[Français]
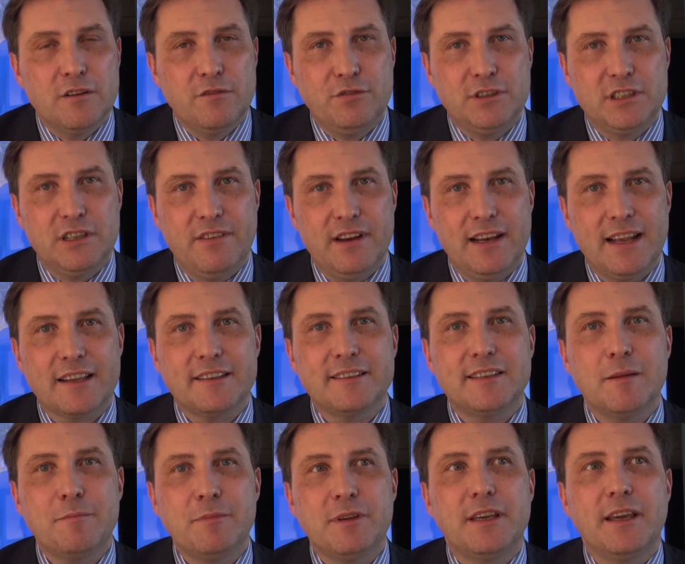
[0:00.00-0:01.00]
Vous avez
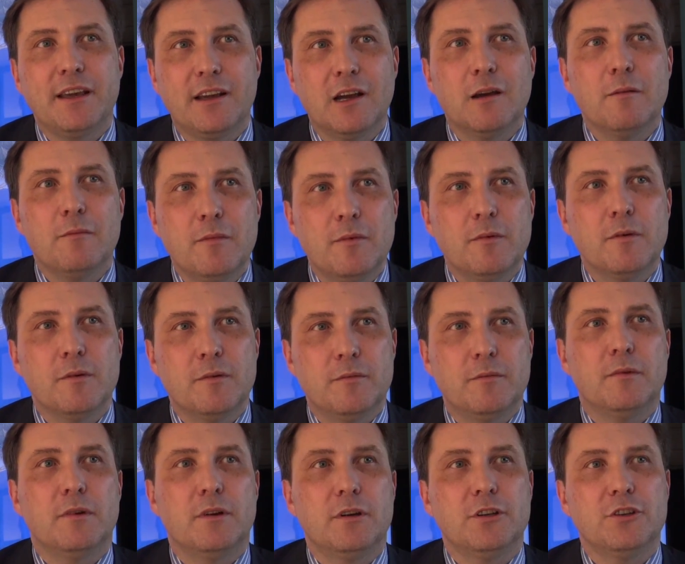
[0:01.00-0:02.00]
l'ARCEP qui est quand même
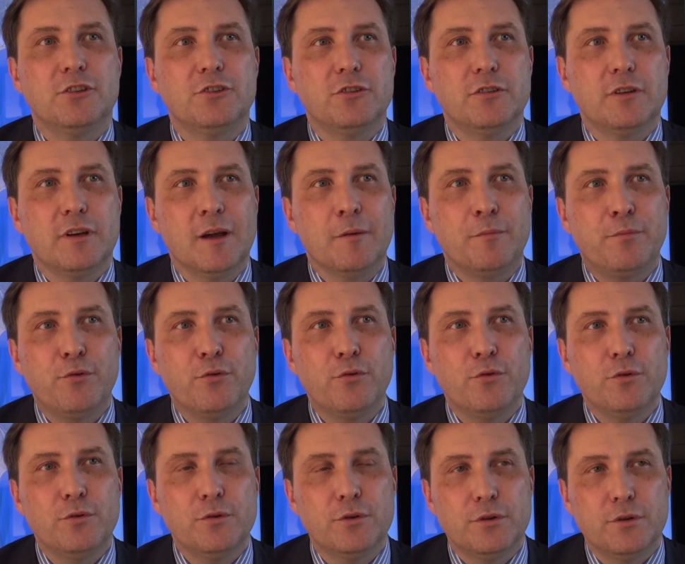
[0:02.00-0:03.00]
un peu,
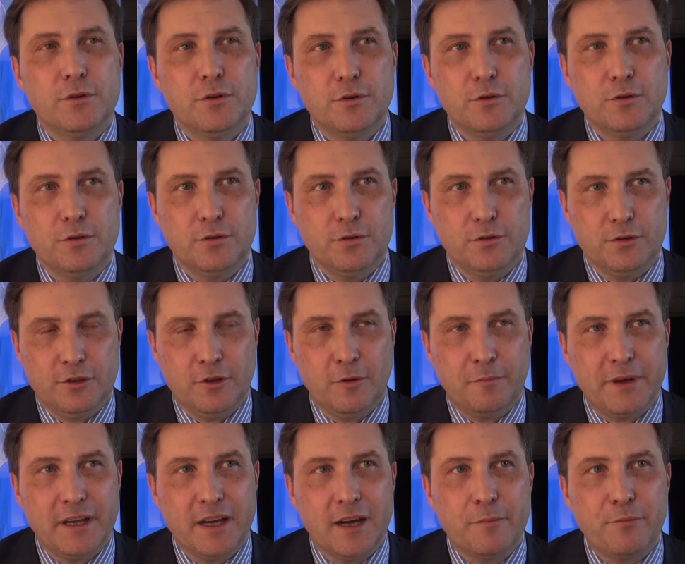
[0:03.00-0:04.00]
euh,
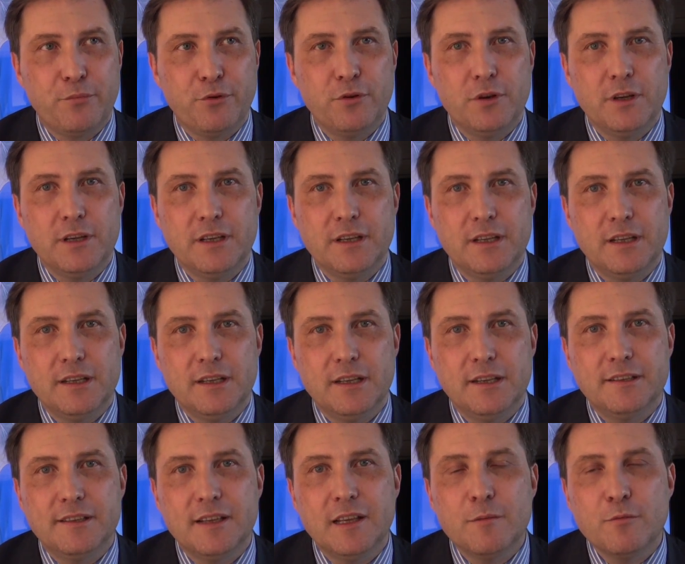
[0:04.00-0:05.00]
tempère un peu
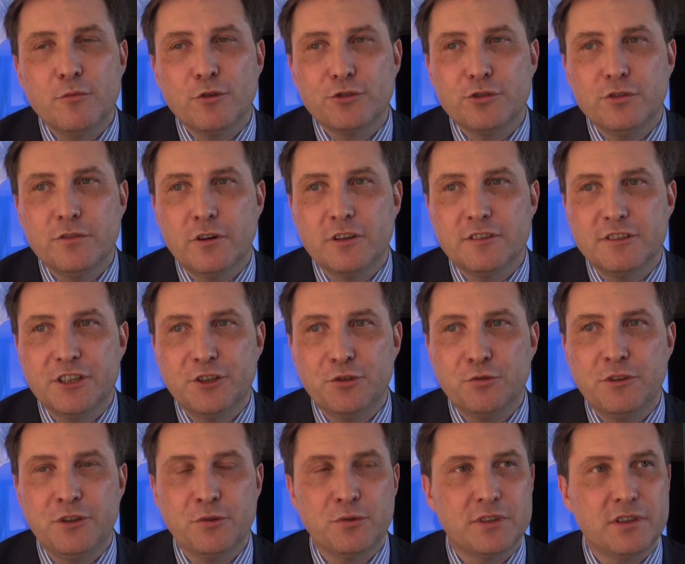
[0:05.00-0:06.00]
les, éléments suivant les
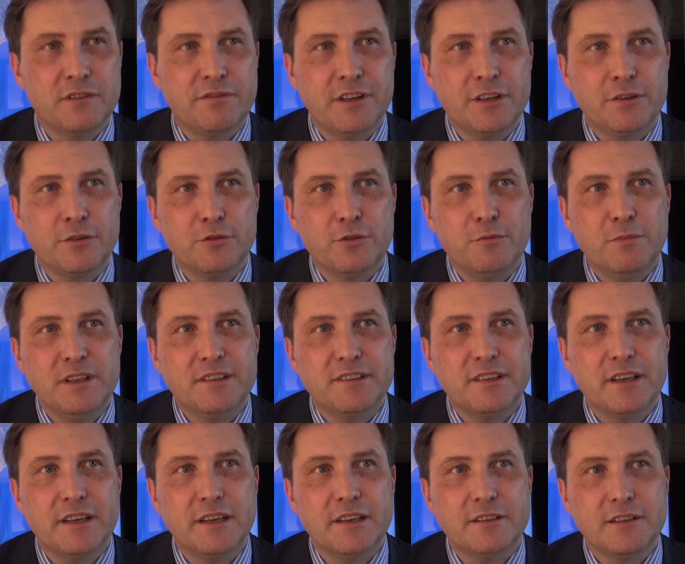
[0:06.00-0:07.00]
études qui ont été faites en
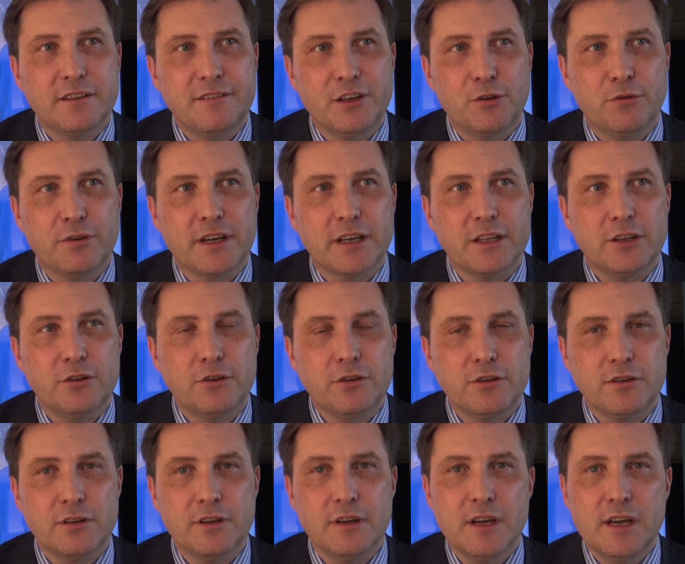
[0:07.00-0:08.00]
2016 avec le
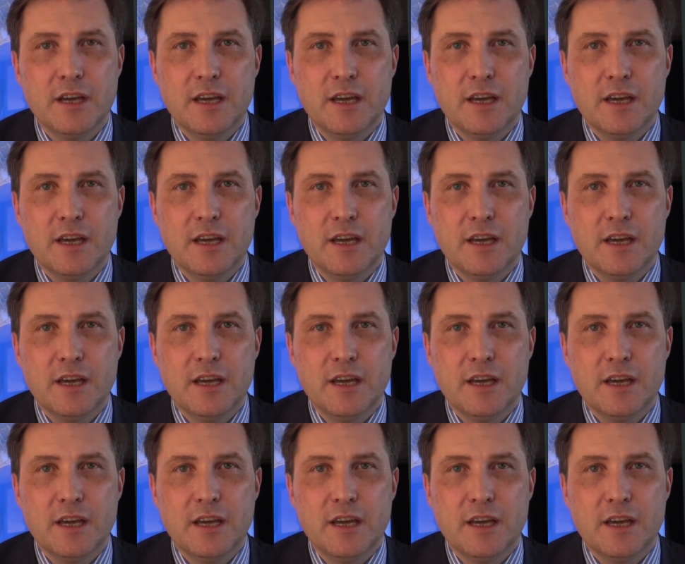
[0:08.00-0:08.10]
Credoc.